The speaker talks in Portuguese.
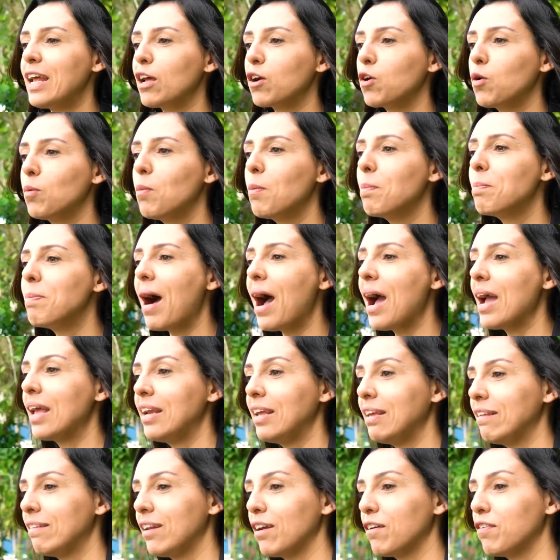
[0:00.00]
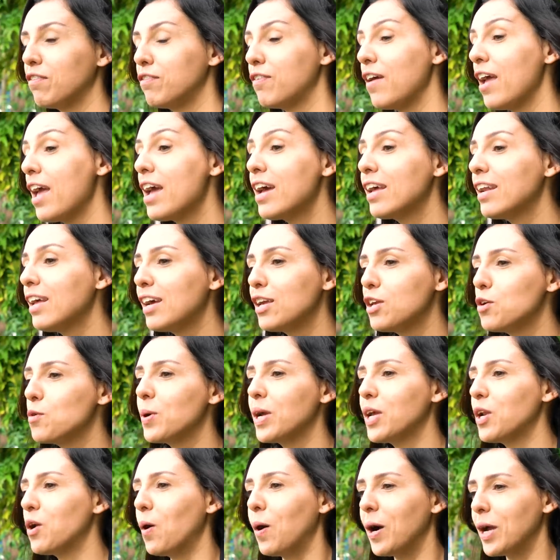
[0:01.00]
era como um baile entre a fera e
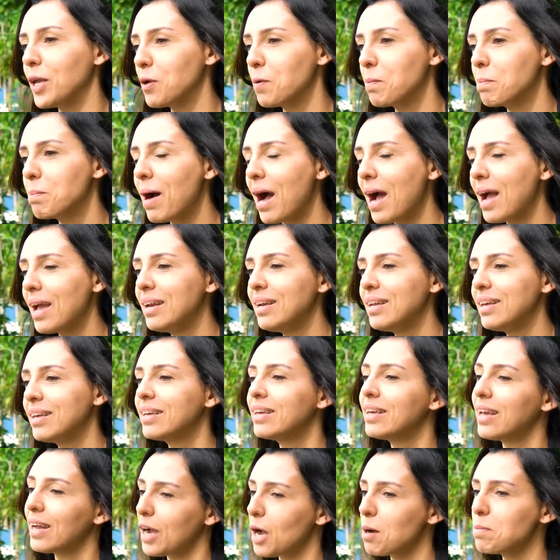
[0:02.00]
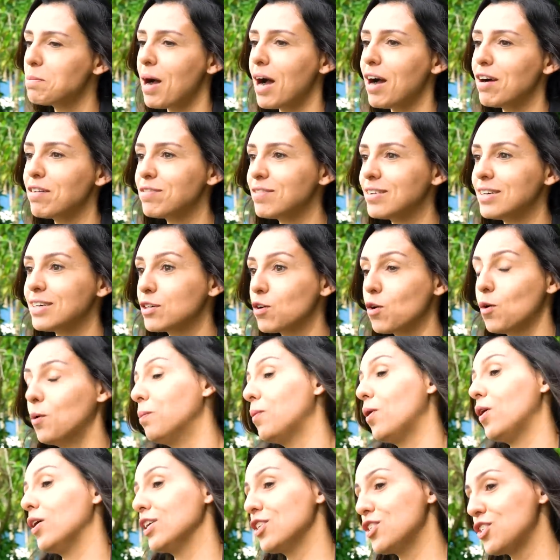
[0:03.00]
o herói, um baile que acabava
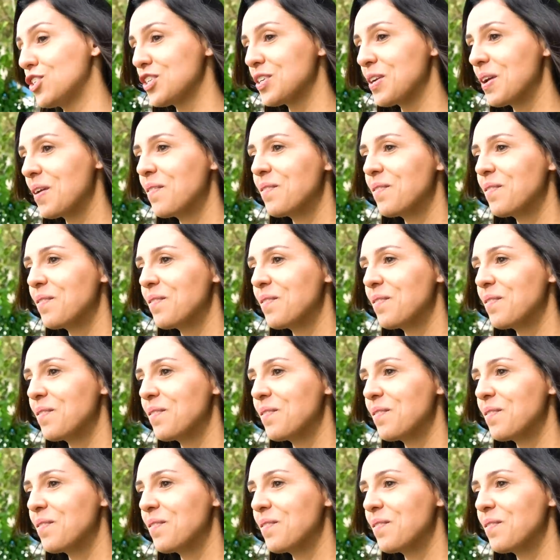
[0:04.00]
com morte.